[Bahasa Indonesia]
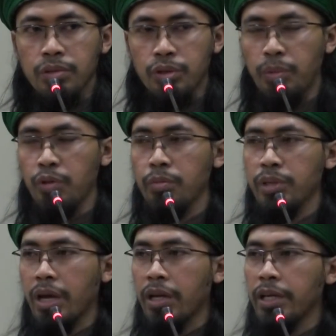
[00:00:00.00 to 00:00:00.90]

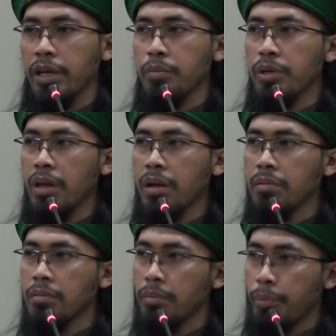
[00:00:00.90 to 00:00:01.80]
Sebelumnya ada yang
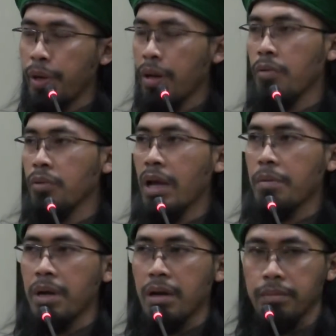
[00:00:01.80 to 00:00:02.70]
bilang bela
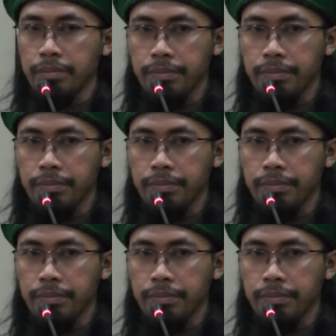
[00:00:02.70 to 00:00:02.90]
ulama,